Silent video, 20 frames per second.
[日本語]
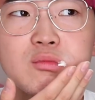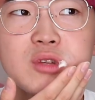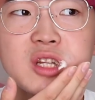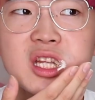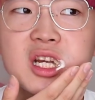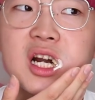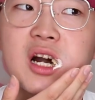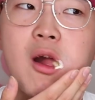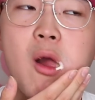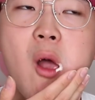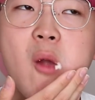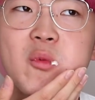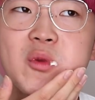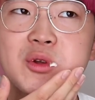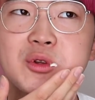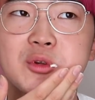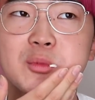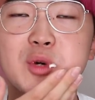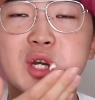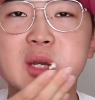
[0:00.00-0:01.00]
か、なんてい
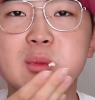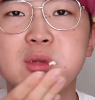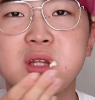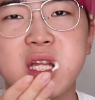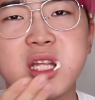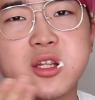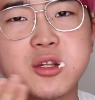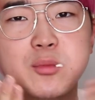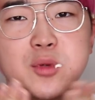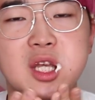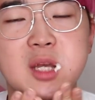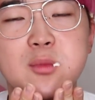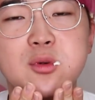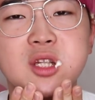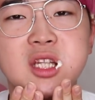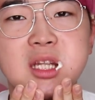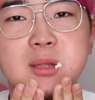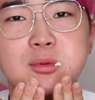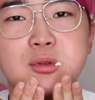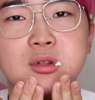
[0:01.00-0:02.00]
うのポケモン、なんていうのポケモンっ
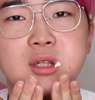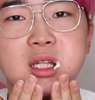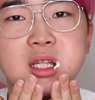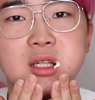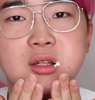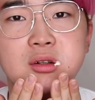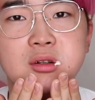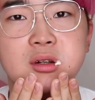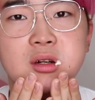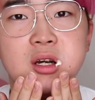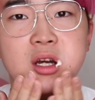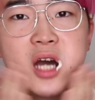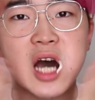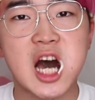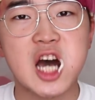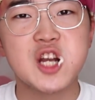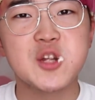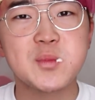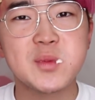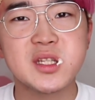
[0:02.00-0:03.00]
て多分、なんていうの
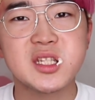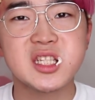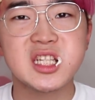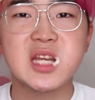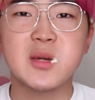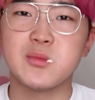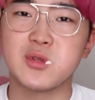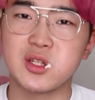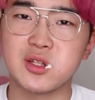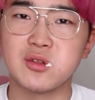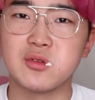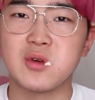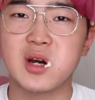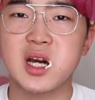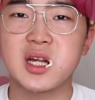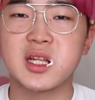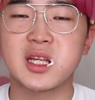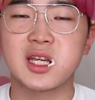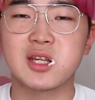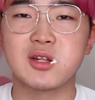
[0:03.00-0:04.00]
?RPG ゲームっていうのわ
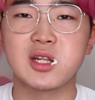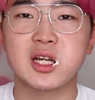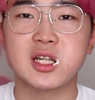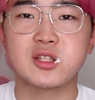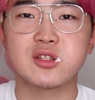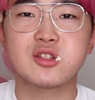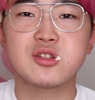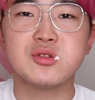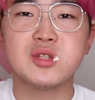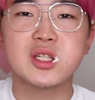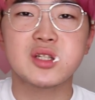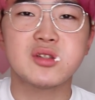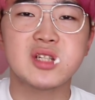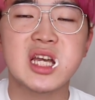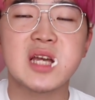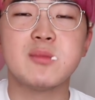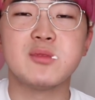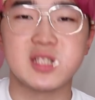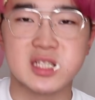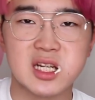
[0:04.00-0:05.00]
かんないけど、なんか進んでいく
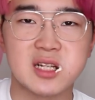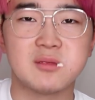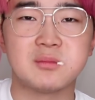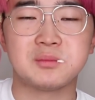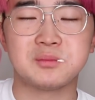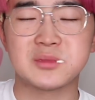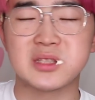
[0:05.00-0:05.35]
ゲームじゃん。